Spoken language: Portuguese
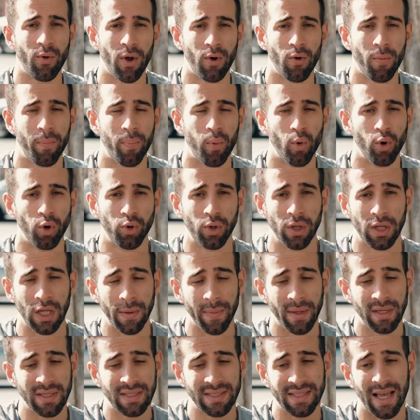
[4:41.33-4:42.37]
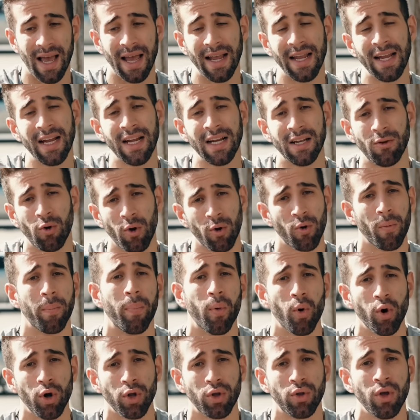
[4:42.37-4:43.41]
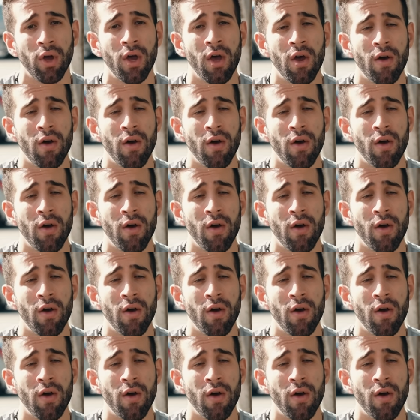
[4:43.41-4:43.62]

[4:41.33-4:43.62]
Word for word: aeroporto e também sair do aeroporto,